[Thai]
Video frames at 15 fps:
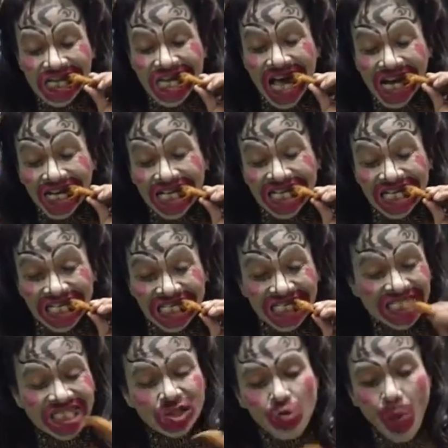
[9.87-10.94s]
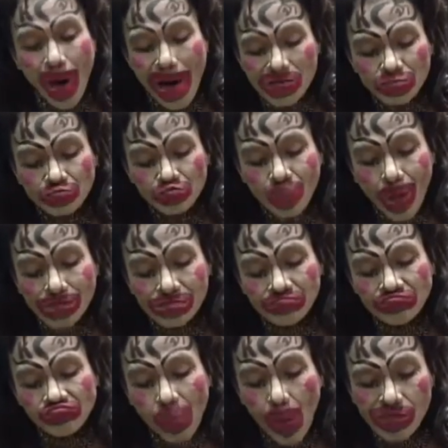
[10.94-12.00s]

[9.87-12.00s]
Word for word: แหลกตีนหืม